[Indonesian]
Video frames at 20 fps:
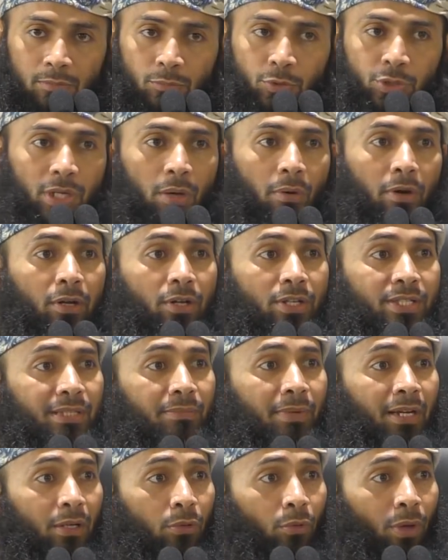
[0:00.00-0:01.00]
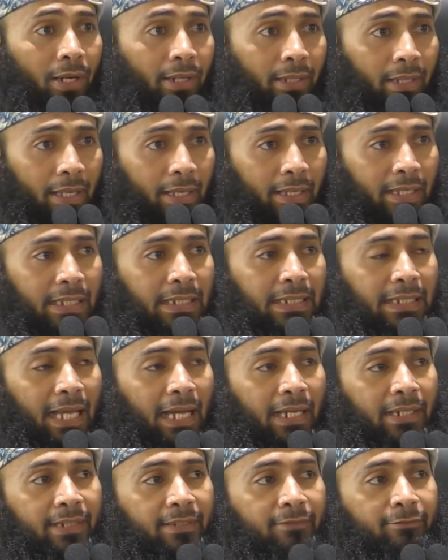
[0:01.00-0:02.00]
Musyawarah sama keluarga, ini
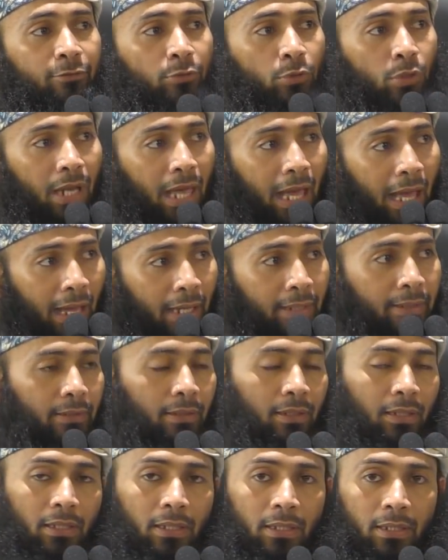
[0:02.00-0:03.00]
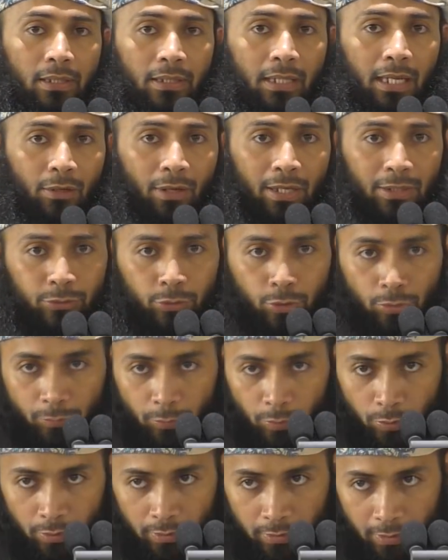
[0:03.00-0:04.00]
ada fulan. Kalau antum
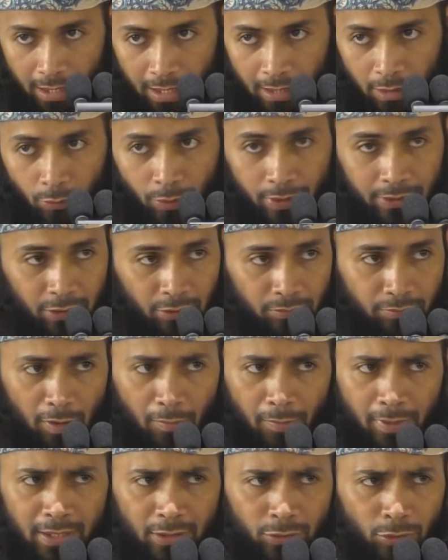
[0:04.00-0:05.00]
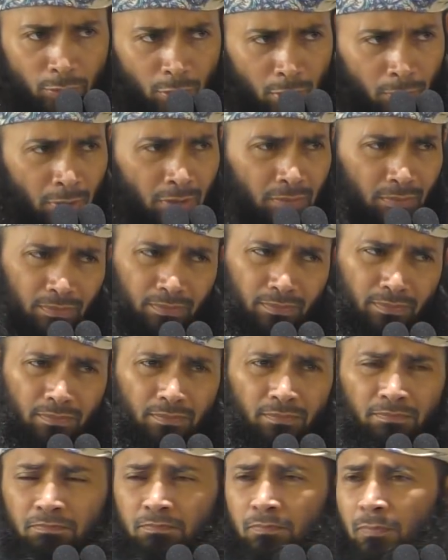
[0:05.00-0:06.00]
akhwat umpamanya antum ngomong,
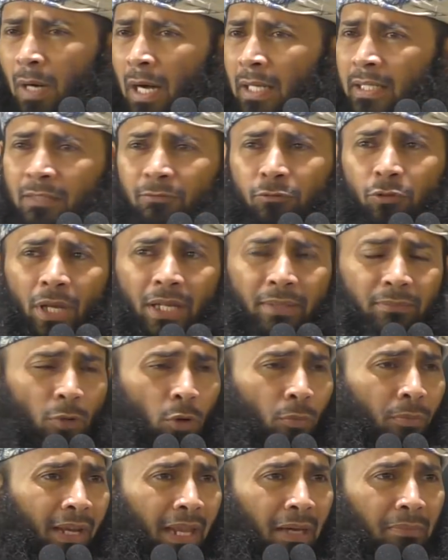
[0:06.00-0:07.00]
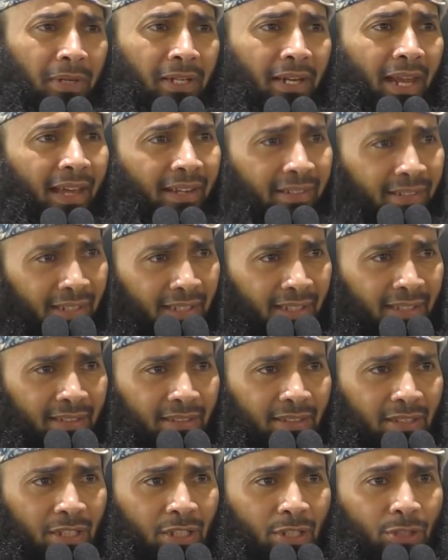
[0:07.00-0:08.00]
ada fulan mau melamar ana.
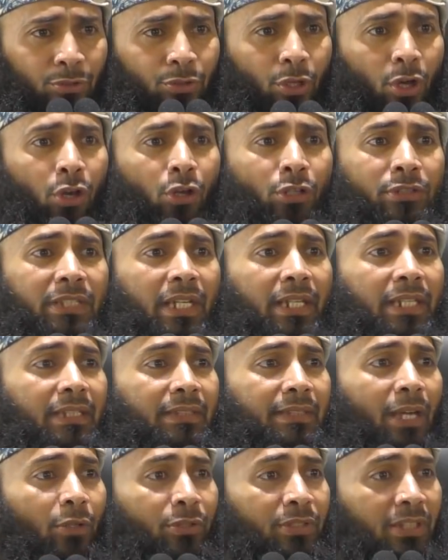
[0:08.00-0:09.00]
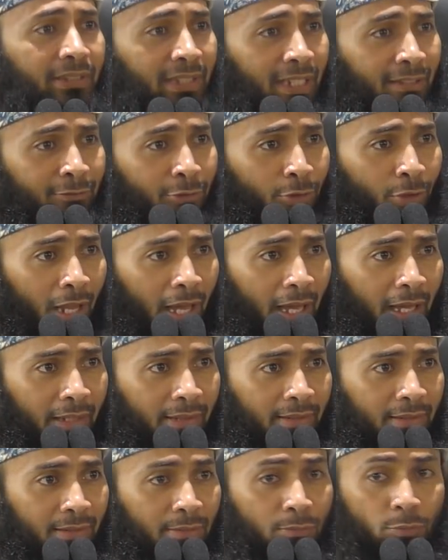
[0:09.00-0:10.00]
Tolong cari tahu tentang fulan.
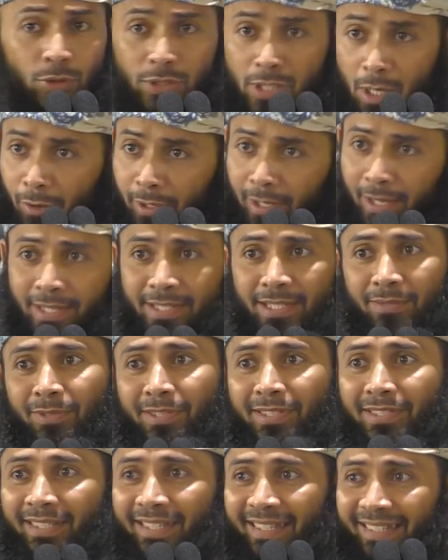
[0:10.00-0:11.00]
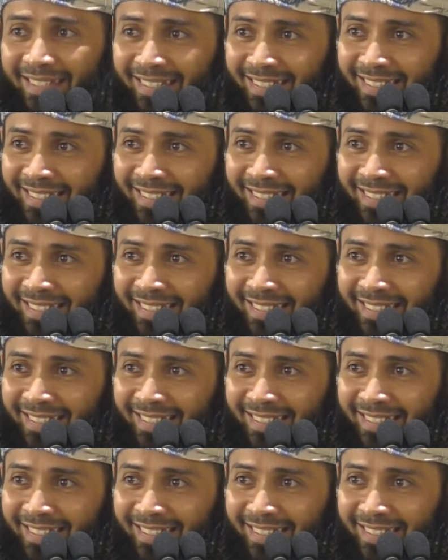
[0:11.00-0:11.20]
Musyawarah sama dia.